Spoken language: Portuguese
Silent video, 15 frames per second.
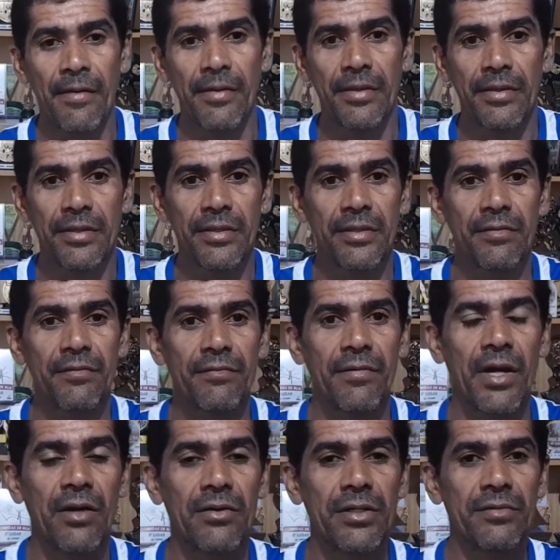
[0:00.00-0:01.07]
E
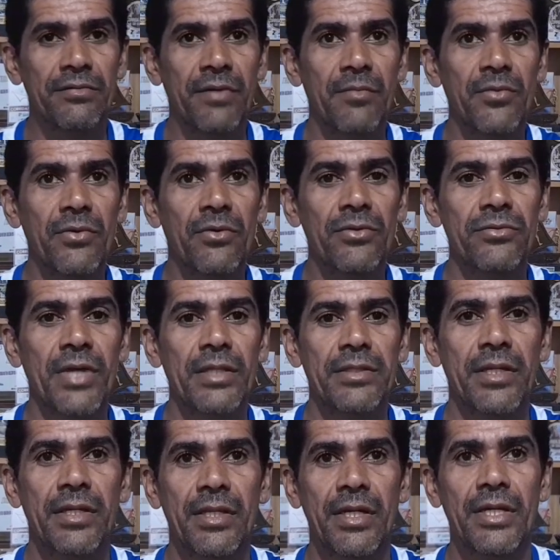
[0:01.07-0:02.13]
agora vamos continuar
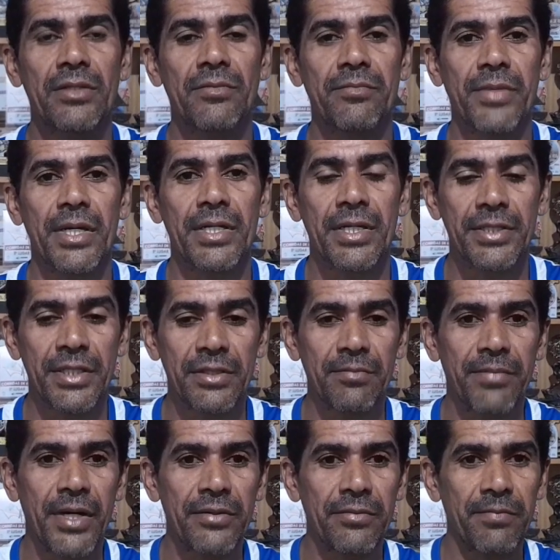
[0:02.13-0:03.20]
treinando para a gente
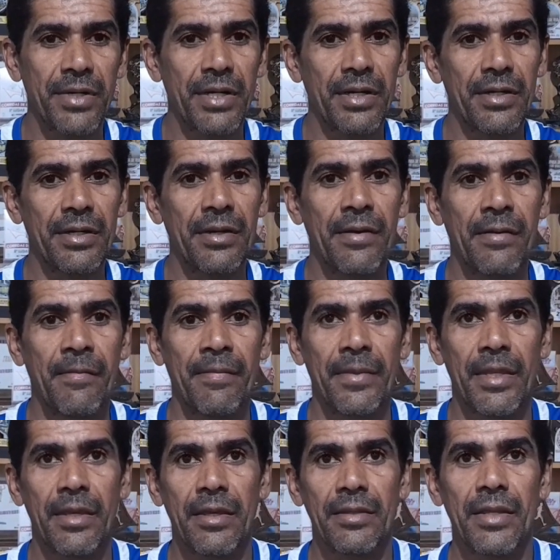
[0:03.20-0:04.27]
participar
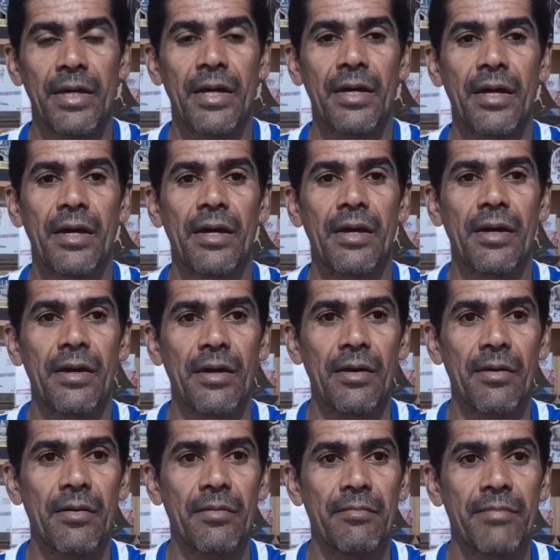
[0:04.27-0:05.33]
é,
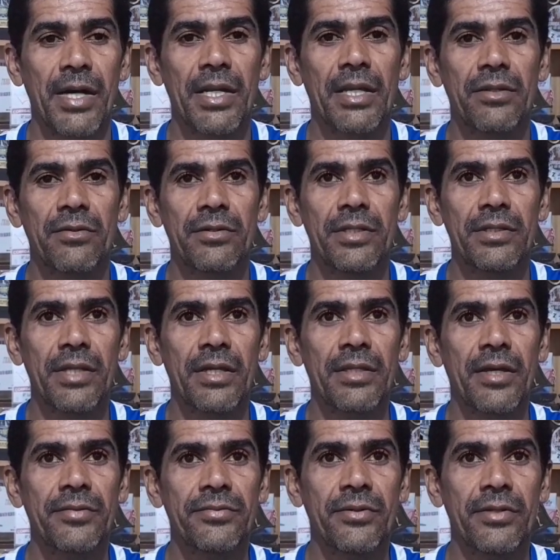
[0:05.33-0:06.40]
da Maratona
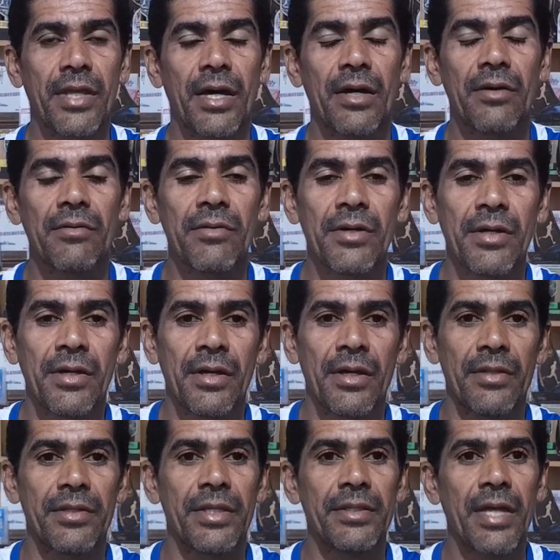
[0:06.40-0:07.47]
Internacional
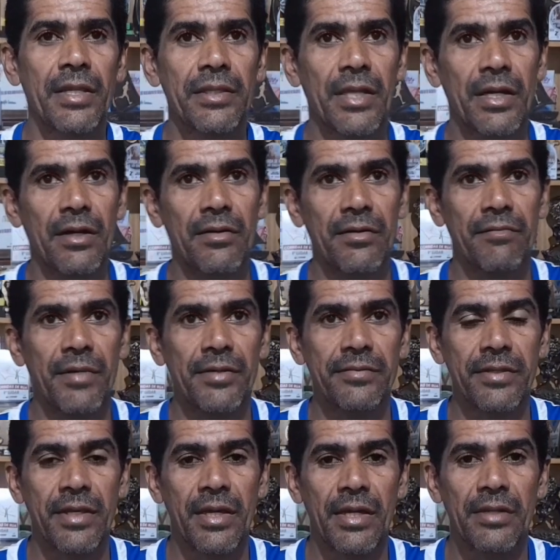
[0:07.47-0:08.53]
de Natal, que vai
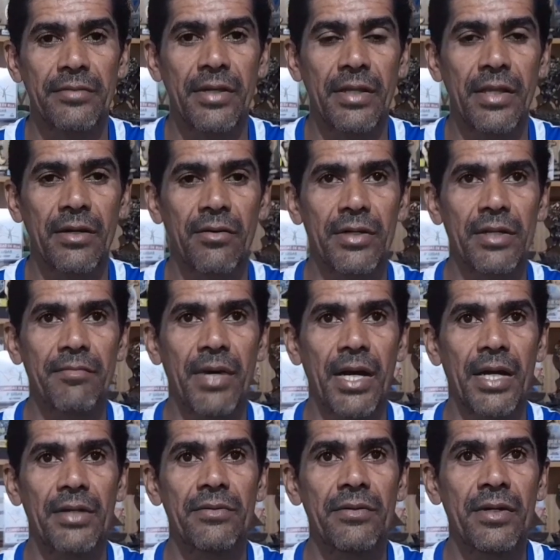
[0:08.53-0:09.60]
ser realizada agora em
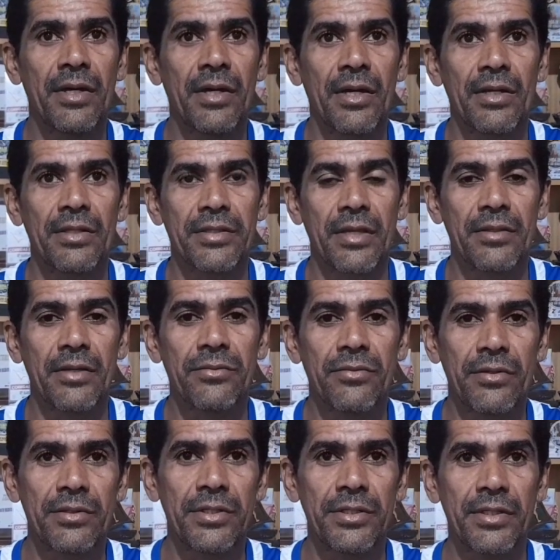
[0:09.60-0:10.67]
maio, tem na
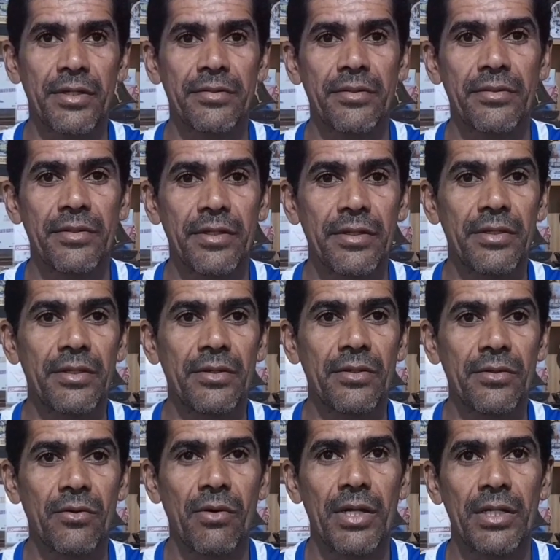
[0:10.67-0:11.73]
sua distância de
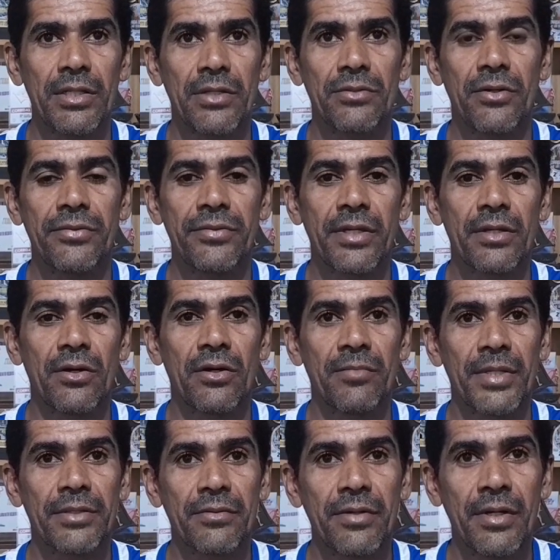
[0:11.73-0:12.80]
42
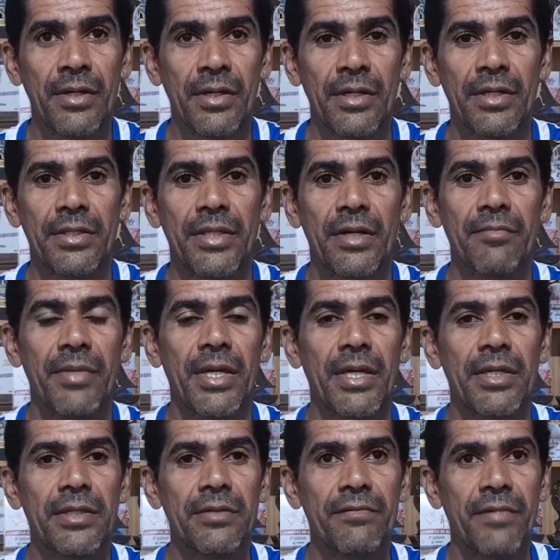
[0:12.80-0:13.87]
quilômetros. E
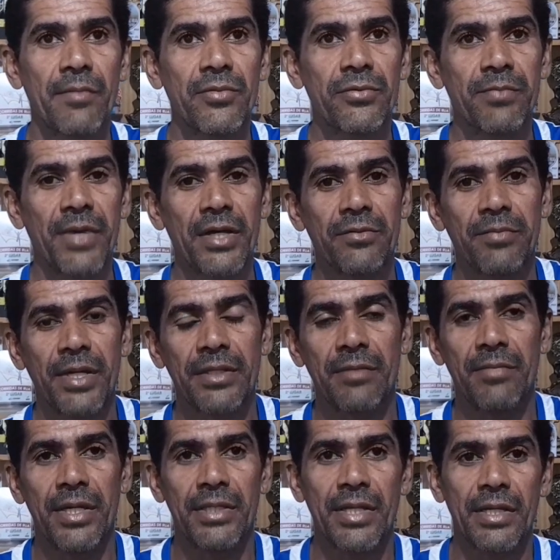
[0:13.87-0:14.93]
também vamos participar
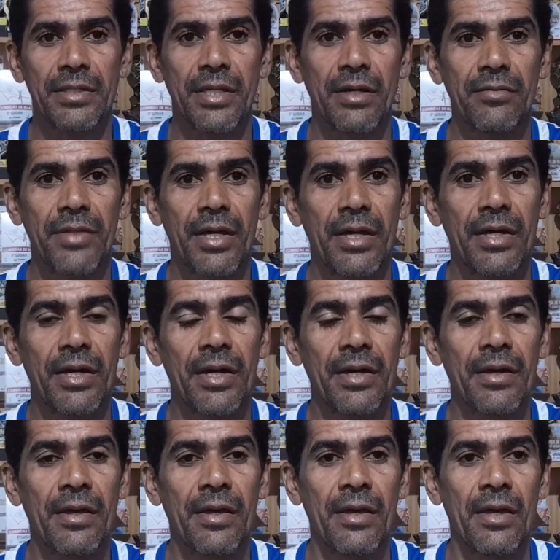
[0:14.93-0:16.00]
também em Natal da
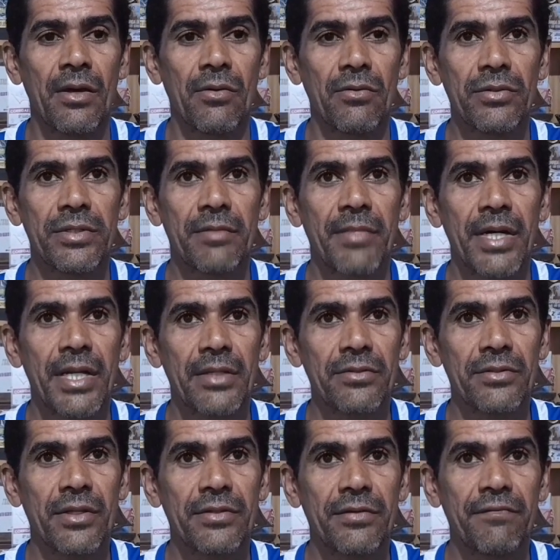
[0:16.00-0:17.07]

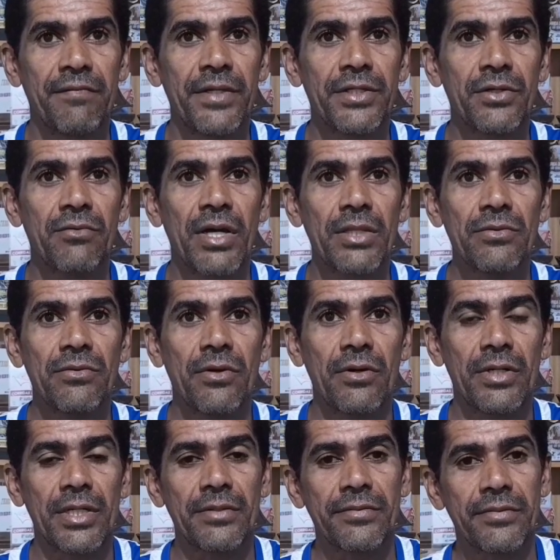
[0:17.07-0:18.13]
ultramaratona de 24
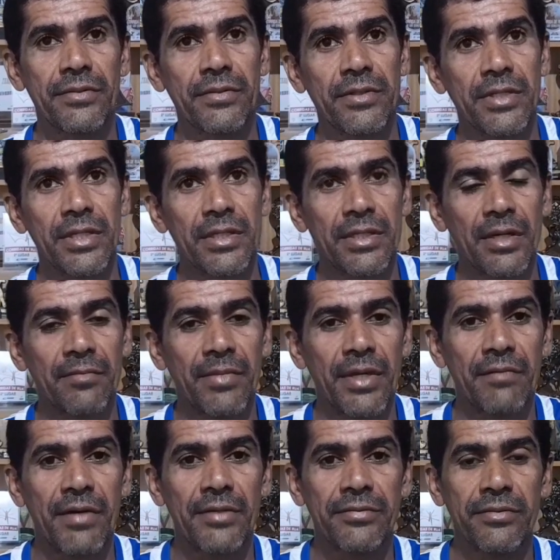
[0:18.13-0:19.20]
horas, que
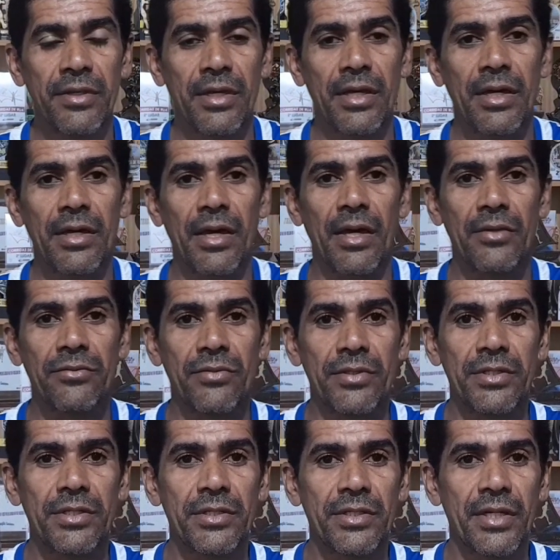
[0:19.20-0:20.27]
também vai ser a, a sua
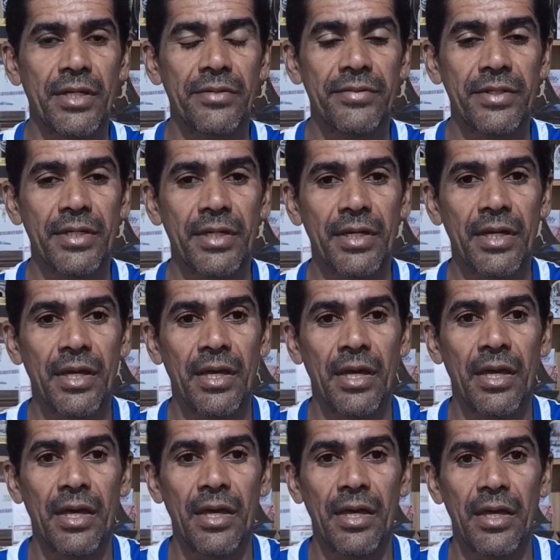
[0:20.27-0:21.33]
distância,
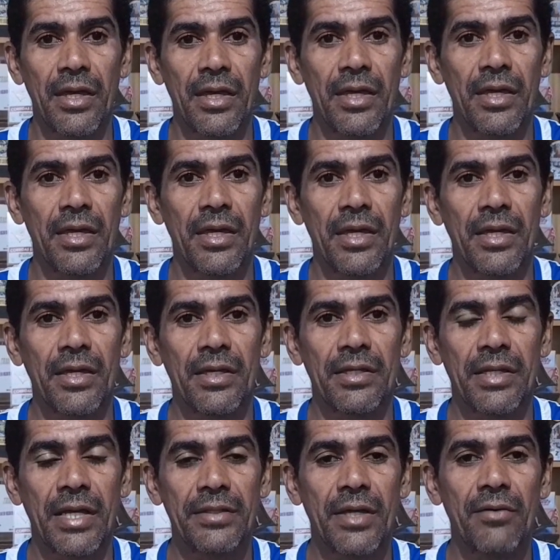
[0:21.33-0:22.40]
é,
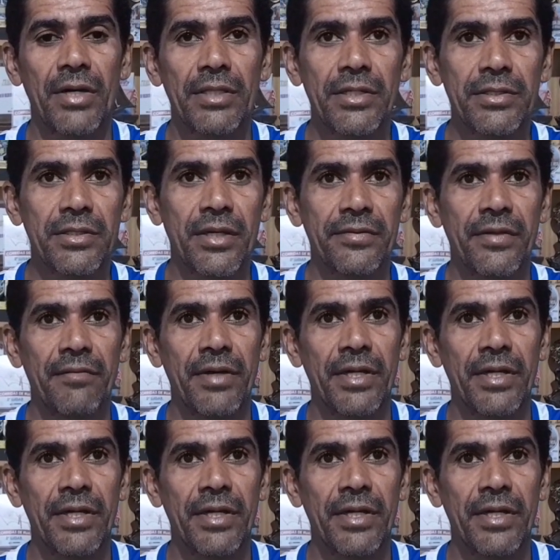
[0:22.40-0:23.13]
lá não é distância, na